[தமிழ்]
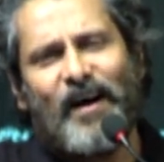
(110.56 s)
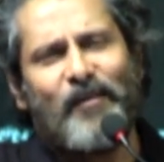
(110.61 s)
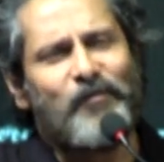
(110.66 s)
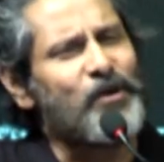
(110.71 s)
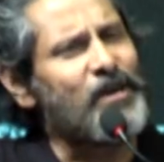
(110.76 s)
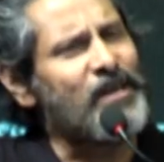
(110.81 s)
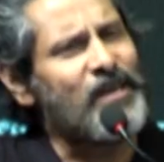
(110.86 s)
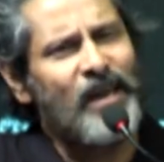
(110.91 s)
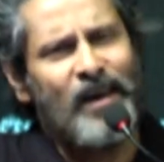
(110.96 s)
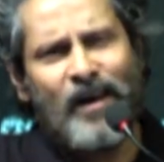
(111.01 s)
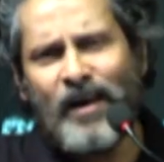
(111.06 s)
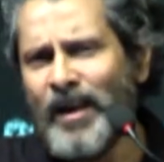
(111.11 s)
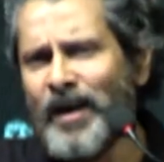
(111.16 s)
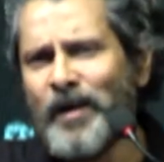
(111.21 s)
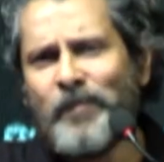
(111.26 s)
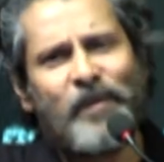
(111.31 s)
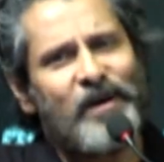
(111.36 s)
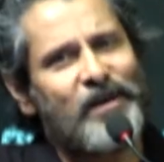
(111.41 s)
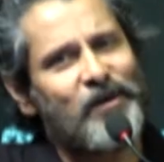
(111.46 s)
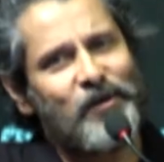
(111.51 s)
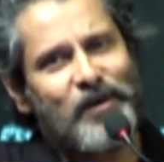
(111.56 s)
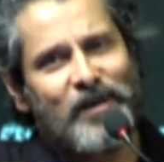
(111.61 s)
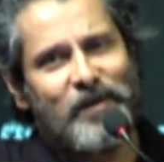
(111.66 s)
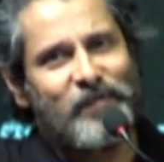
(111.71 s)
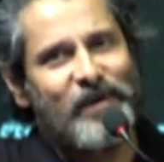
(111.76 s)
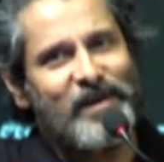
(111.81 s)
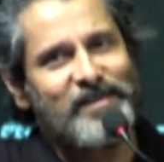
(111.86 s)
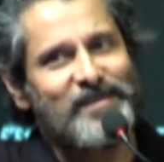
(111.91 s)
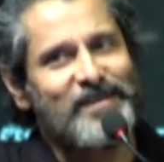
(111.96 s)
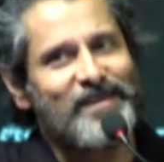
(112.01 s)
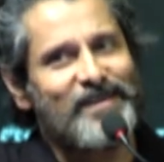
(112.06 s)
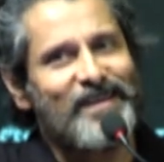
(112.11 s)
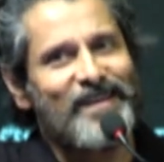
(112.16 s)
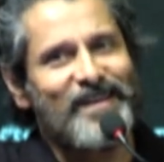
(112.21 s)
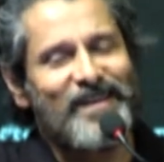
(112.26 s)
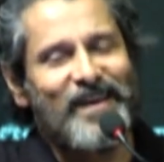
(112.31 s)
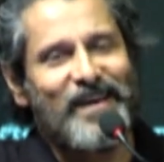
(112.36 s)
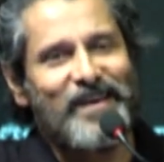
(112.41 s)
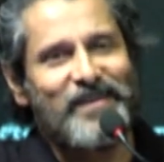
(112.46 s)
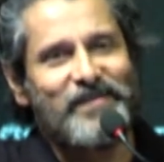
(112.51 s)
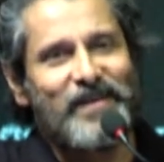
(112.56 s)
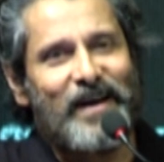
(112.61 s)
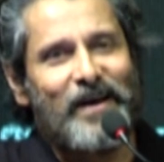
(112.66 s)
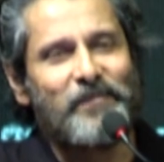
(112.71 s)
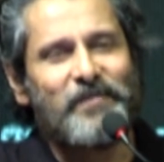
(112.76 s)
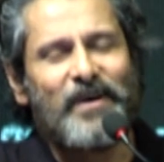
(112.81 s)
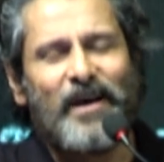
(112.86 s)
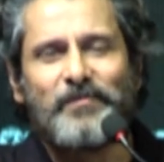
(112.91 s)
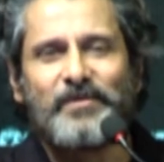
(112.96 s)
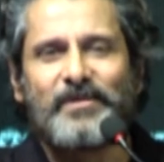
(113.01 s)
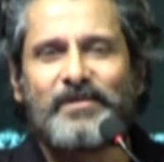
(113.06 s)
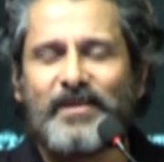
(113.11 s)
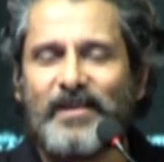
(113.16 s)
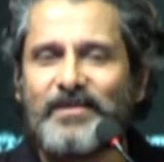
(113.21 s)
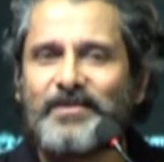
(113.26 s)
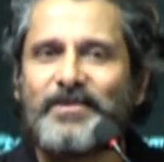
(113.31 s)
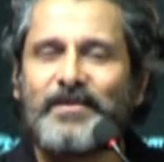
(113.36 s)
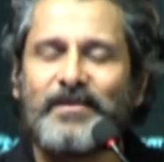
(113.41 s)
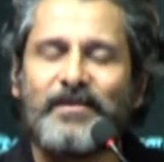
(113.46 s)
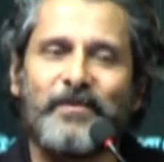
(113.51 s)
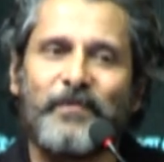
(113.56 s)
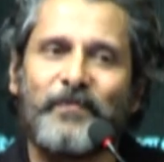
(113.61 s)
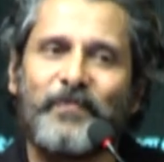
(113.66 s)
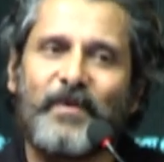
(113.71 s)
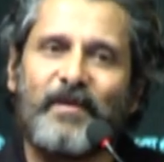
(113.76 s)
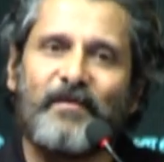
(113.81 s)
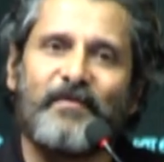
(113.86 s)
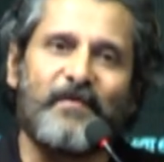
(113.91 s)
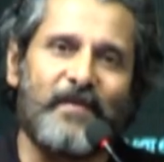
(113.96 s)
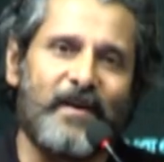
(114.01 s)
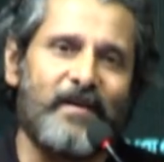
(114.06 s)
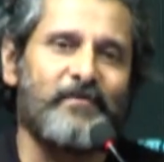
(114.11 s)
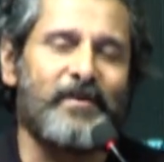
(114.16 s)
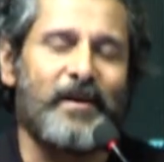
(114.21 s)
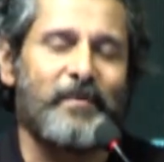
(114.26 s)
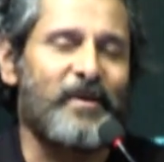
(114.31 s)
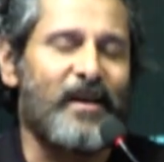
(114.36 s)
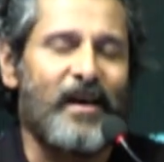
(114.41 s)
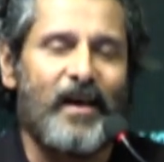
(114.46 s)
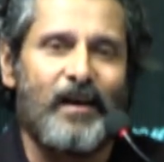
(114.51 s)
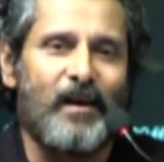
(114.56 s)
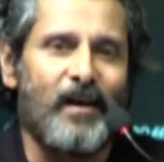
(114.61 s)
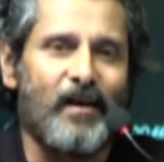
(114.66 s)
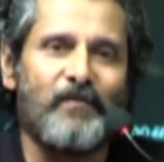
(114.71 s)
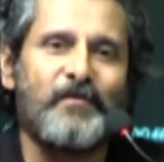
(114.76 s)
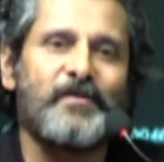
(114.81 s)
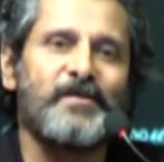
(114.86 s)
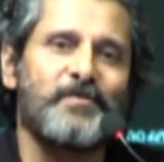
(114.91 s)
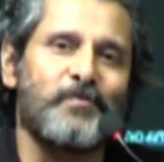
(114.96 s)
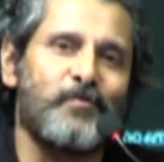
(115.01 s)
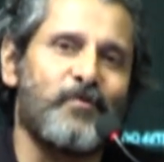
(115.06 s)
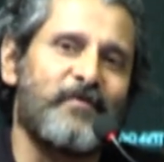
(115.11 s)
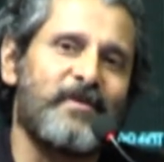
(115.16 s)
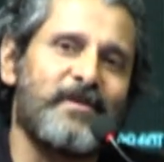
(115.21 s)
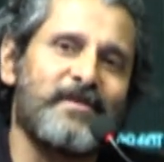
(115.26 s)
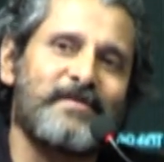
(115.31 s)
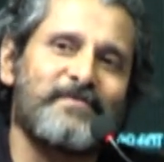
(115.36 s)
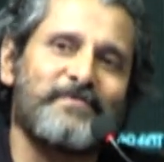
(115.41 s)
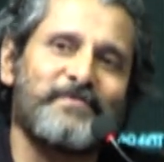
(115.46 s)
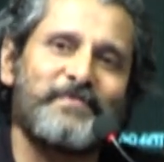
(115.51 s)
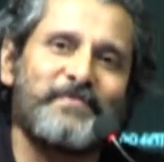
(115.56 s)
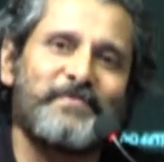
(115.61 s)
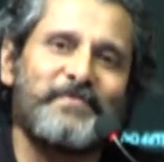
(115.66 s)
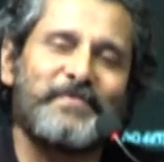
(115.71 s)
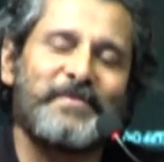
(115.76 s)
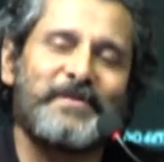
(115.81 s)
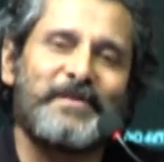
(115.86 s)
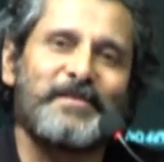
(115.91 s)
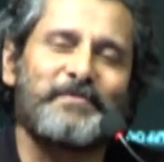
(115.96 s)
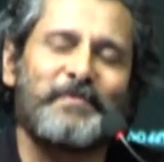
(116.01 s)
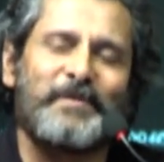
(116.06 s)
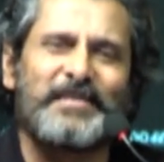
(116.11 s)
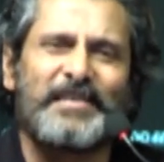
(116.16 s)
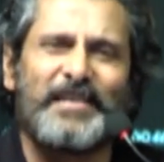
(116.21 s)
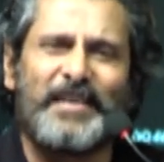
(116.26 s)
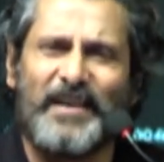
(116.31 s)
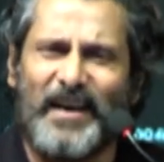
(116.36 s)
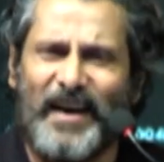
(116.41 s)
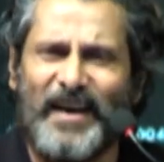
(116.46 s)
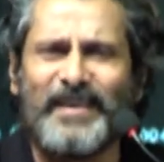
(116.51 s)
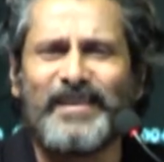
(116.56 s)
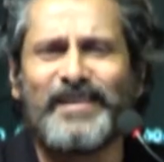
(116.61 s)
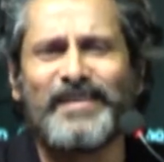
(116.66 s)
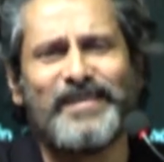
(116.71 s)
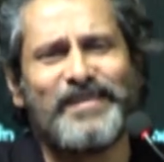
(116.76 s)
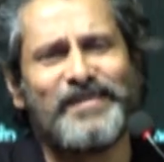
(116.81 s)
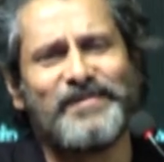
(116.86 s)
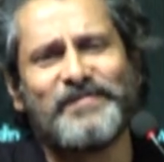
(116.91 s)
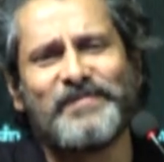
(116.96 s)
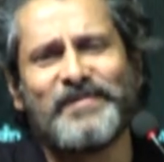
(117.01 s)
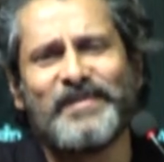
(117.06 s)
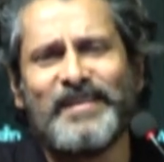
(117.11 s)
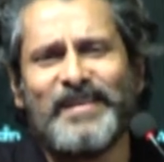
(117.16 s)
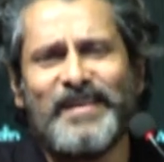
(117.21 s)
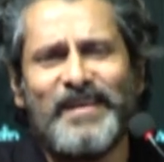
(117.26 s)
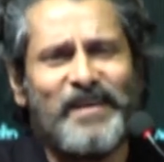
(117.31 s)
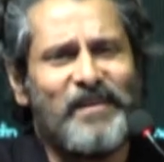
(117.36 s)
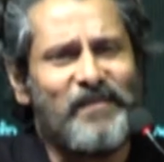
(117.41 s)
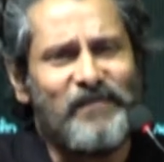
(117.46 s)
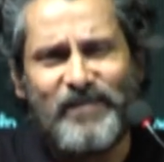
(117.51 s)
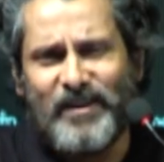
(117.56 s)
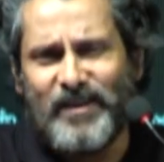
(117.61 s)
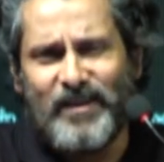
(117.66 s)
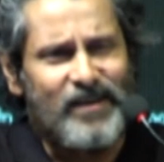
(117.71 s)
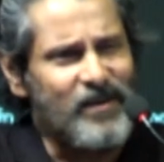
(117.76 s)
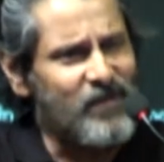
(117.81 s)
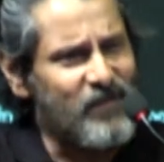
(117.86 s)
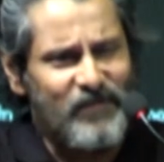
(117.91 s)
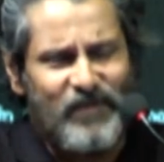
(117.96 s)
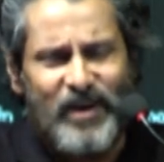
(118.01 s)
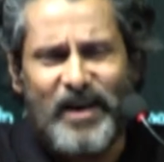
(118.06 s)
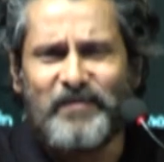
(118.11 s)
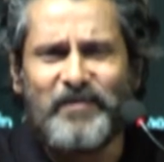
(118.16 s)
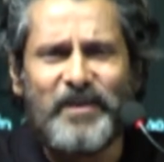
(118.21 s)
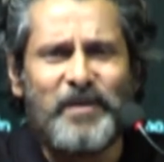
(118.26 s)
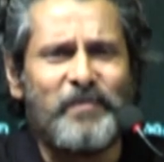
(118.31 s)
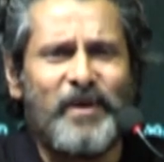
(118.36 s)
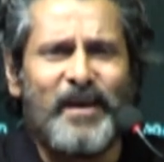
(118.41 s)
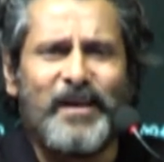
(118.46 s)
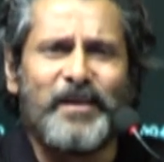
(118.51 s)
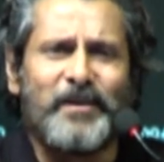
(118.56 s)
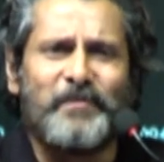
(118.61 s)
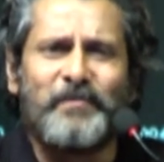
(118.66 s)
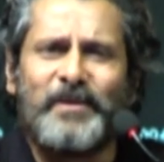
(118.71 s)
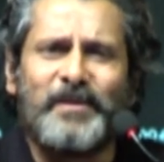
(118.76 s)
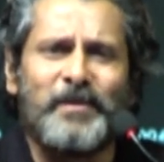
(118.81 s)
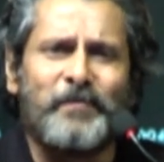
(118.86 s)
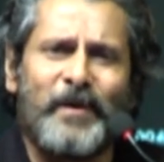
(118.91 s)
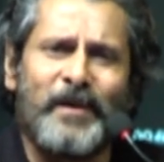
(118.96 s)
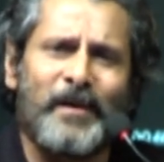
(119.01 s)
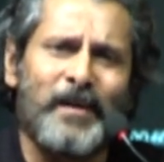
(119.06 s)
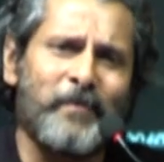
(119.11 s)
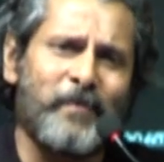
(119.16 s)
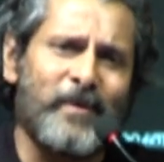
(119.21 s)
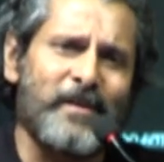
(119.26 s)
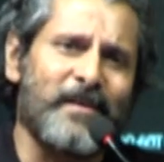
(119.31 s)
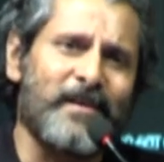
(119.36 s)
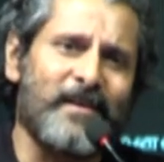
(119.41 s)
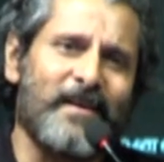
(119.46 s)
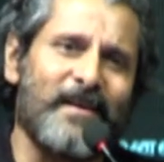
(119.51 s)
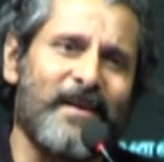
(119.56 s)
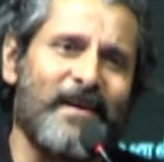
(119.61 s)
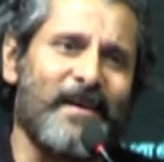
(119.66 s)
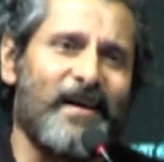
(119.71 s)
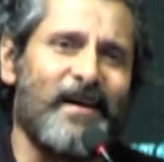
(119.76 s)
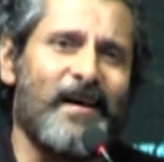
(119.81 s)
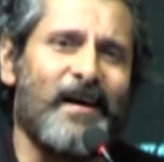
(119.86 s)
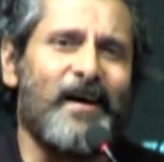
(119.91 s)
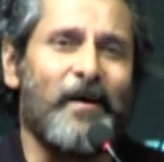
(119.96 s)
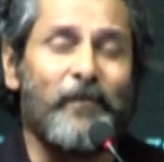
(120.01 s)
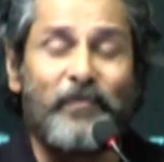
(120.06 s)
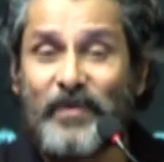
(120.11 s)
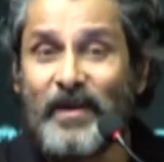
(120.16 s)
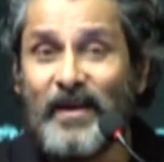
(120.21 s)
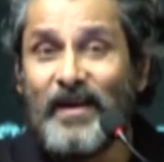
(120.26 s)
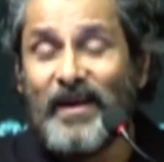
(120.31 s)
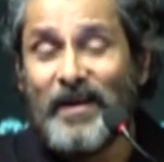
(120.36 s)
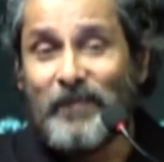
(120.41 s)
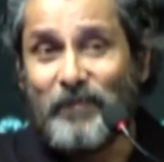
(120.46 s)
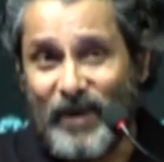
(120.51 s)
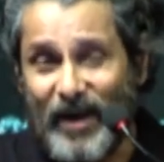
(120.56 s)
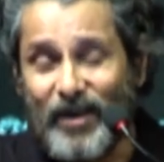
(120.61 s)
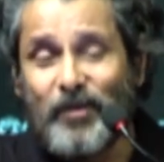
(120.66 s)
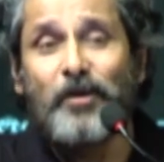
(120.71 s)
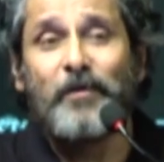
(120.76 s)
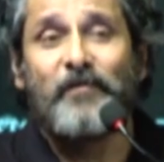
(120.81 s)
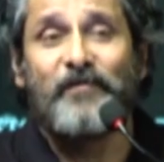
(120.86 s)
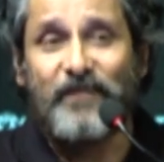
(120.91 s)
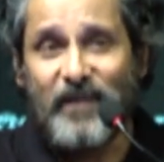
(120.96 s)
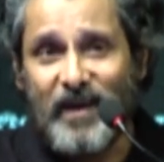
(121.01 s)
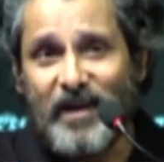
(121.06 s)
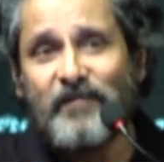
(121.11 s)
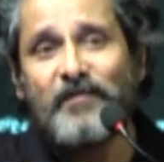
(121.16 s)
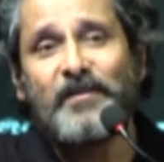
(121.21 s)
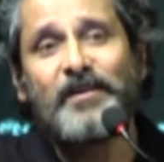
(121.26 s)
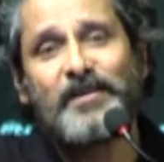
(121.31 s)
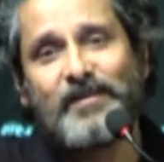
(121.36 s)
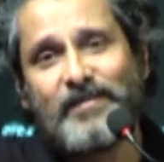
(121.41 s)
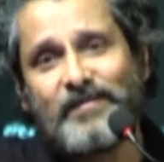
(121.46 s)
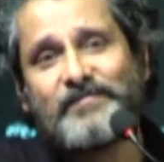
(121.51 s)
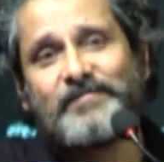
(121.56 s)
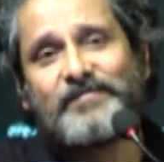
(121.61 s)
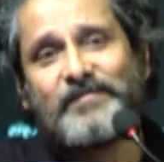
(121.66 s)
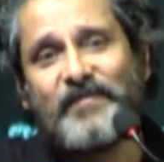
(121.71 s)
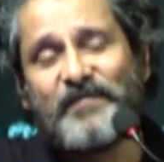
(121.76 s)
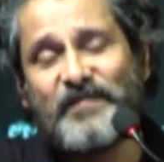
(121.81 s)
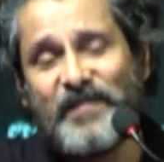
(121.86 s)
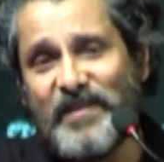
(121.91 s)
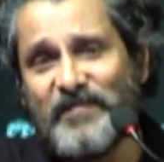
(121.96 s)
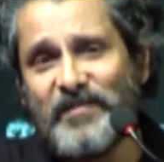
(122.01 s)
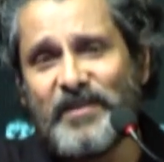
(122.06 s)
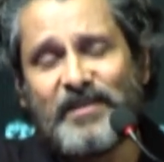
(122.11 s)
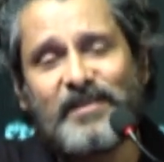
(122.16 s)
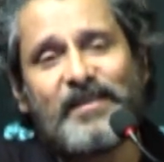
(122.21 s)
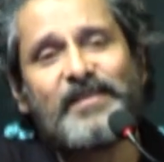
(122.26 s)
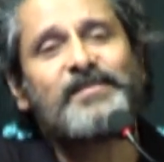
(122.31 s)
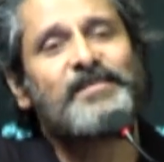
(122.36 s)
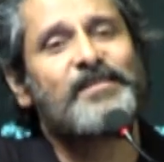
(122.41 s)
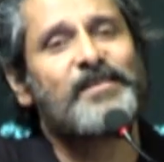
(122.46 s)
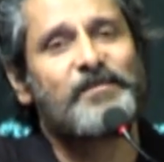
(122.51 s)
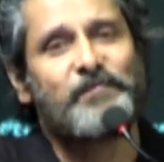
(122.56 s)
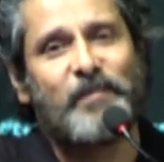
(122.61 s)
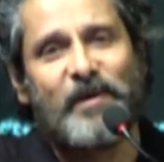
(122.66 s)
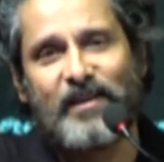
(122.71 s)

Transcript: அவரோட எல்லா படங்களும் நான் பார்த்துருக்கேன் நான் ஐம் ஐம் சச் அ ஃபேவரட் ஐ மீன் ஐ லவ் ஹிஸ் மூவிஸ் எஸ்பெஷலி நாயகன் வாழ்வே மாயம் இந்த படங்கள்லாம் பார்த்தீங்கன்னா நான் um, என்னோட ஃபேவரட் ஃபேவரட் டெஸ்ட் இஸ்